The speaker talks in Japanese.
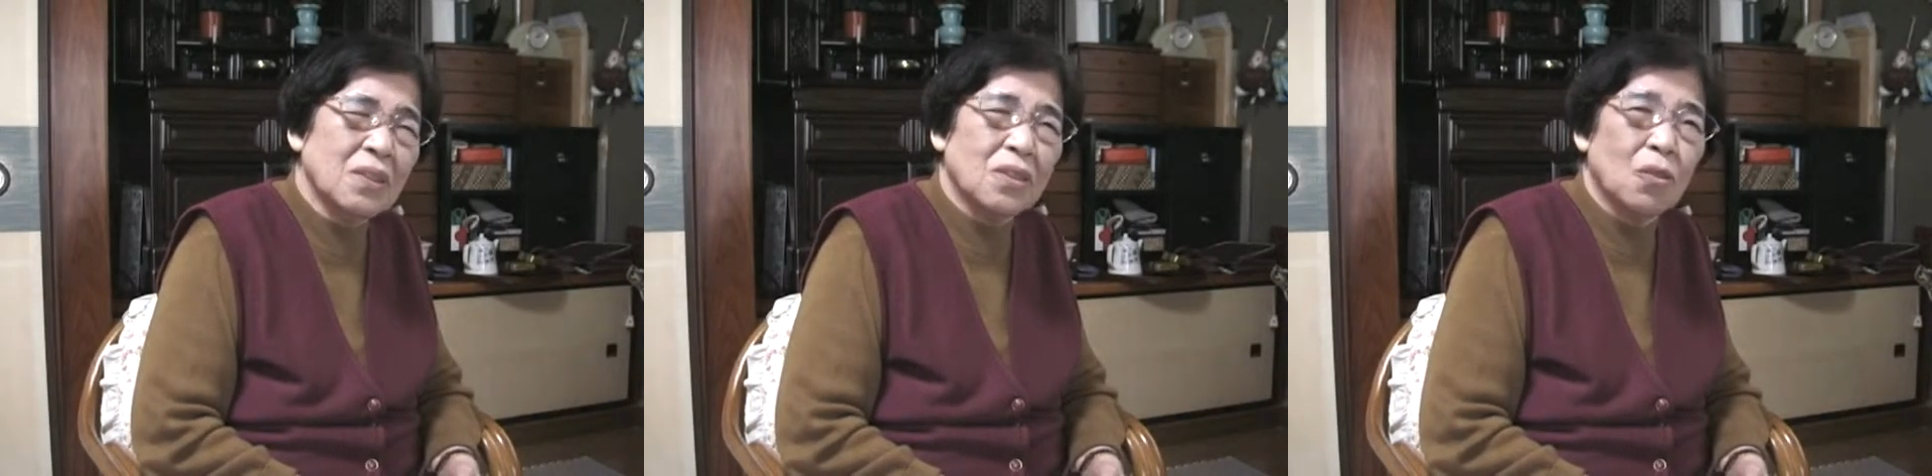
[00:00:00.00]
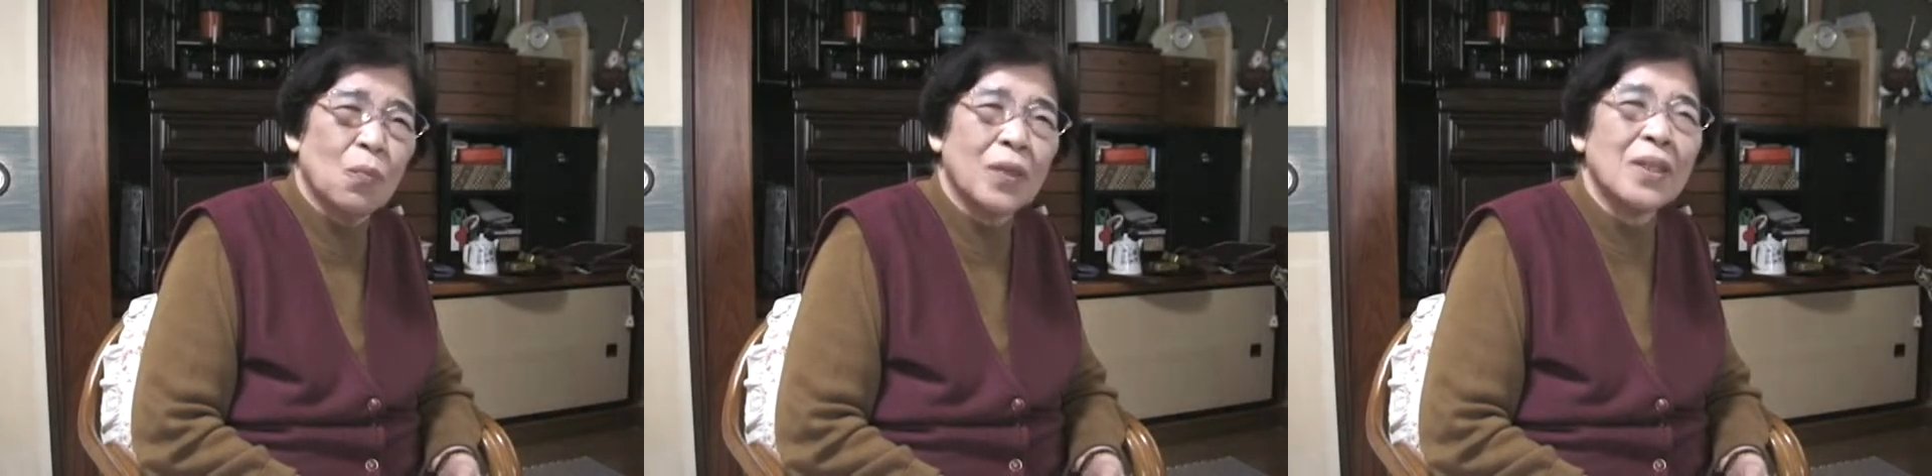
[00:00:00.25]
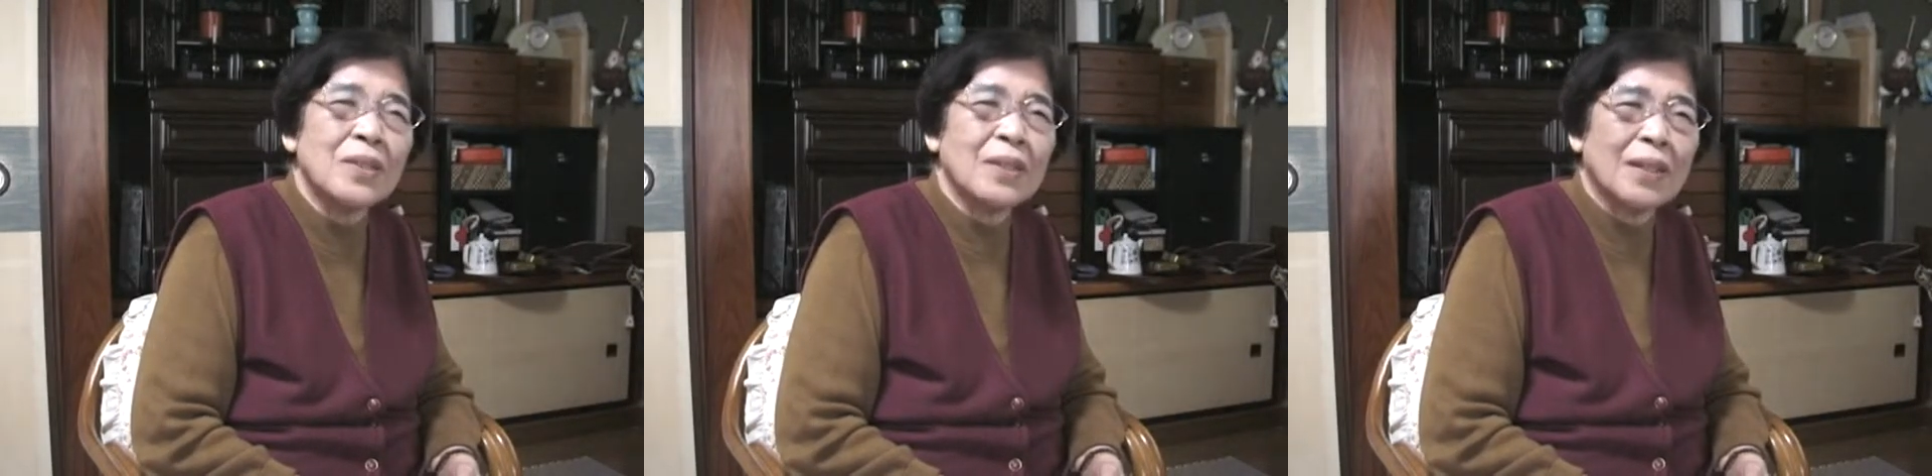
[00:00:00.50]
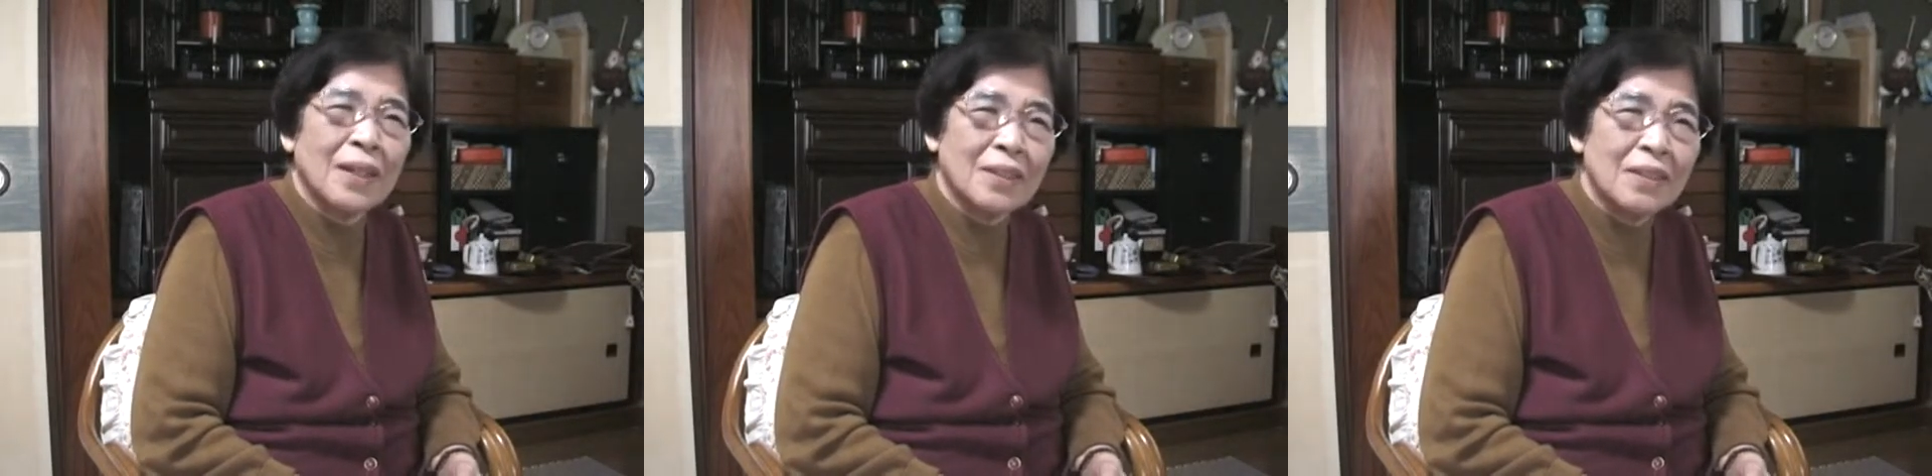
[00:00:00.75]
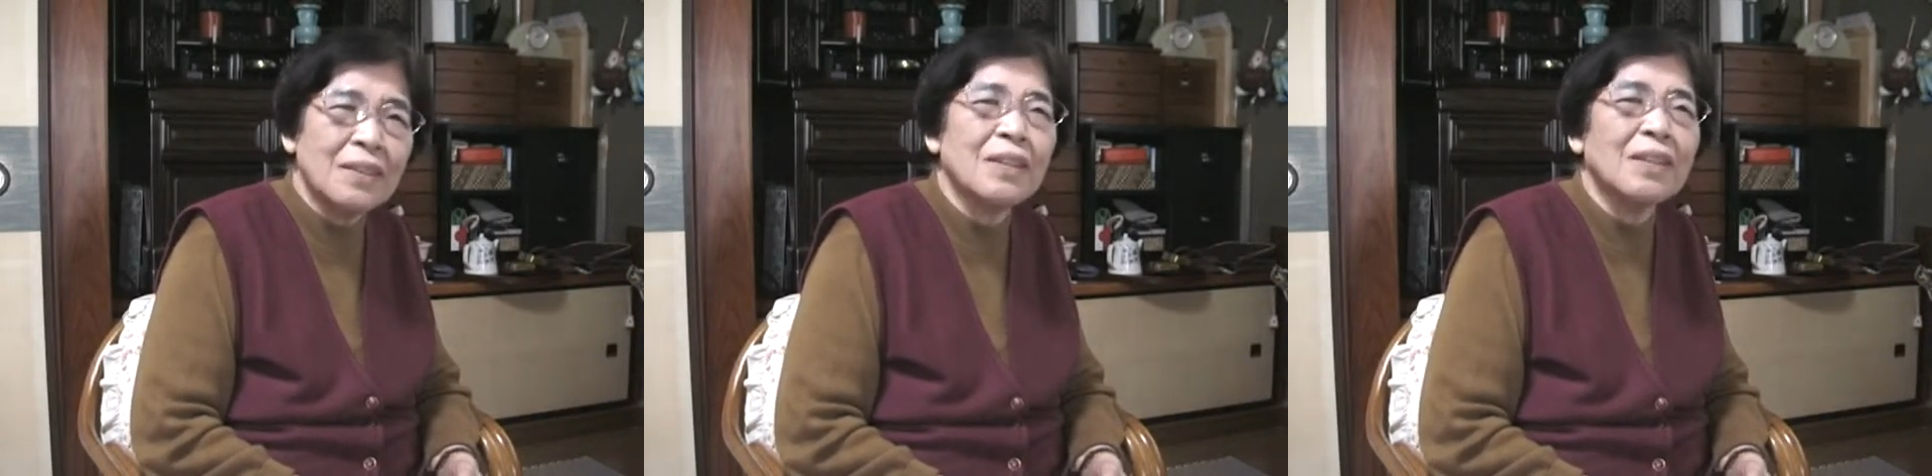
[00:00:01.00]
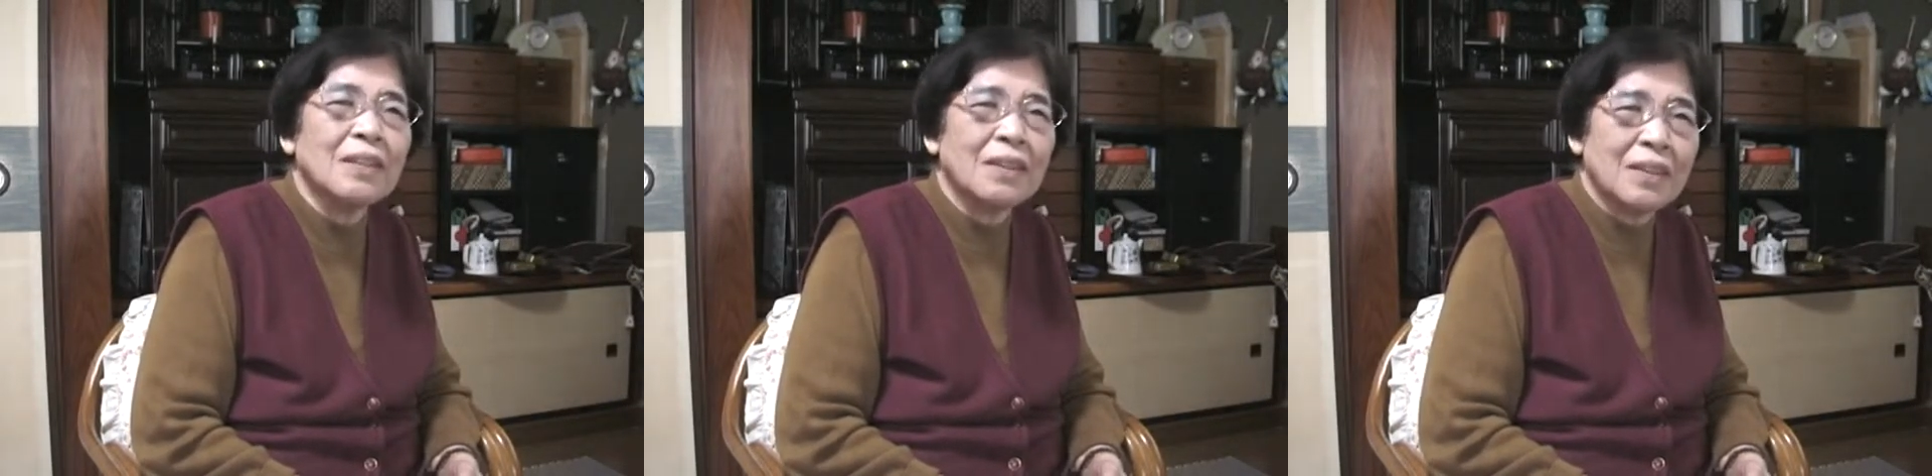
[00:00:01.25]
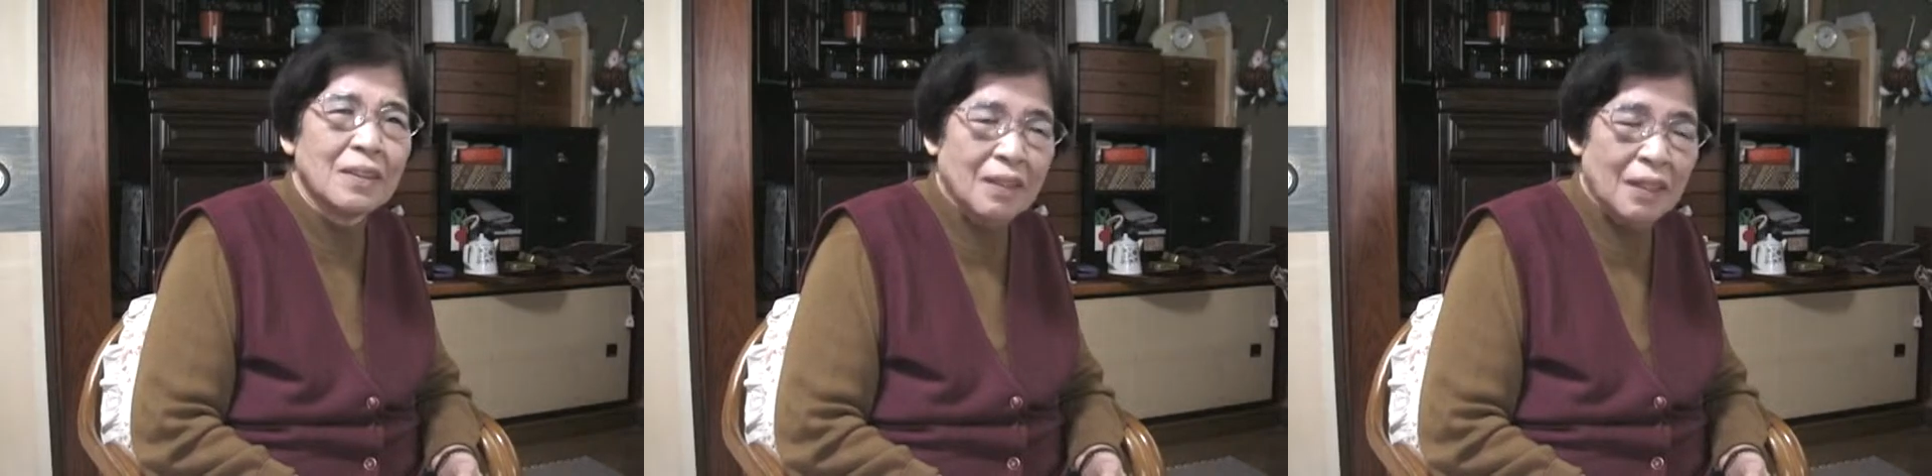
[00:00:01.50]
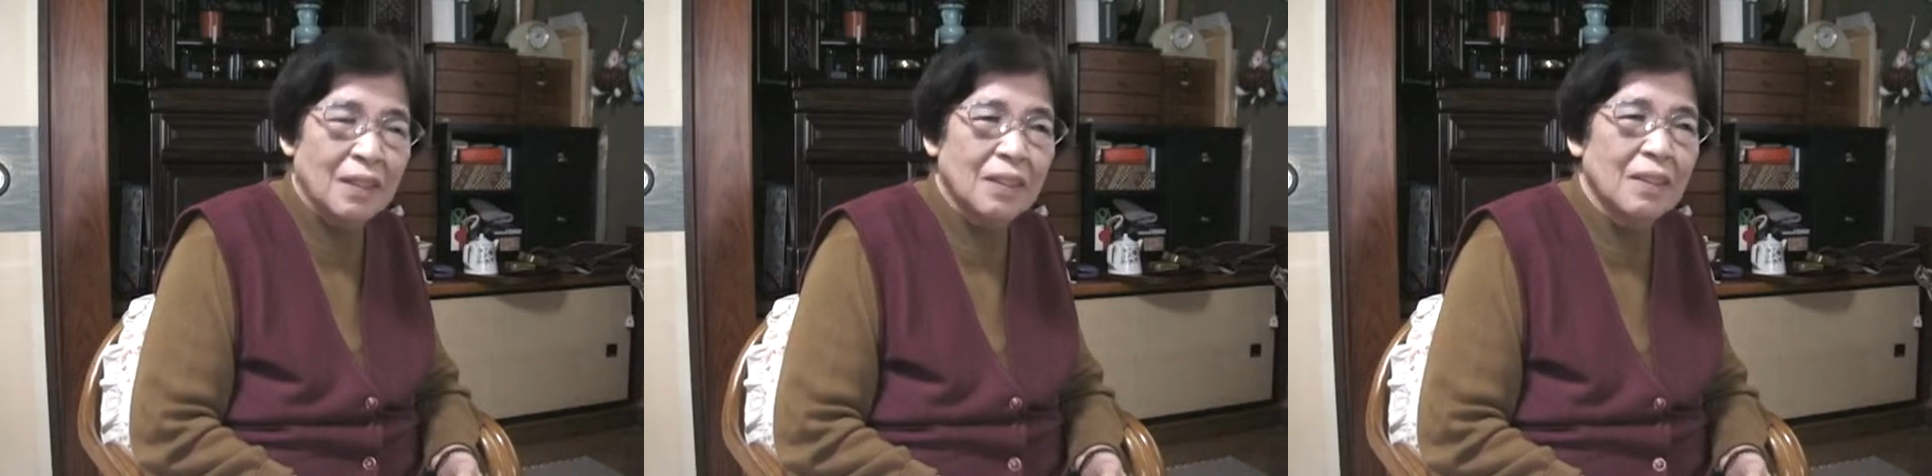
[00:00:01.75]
ちょっと真夏だから暑いじゃないですか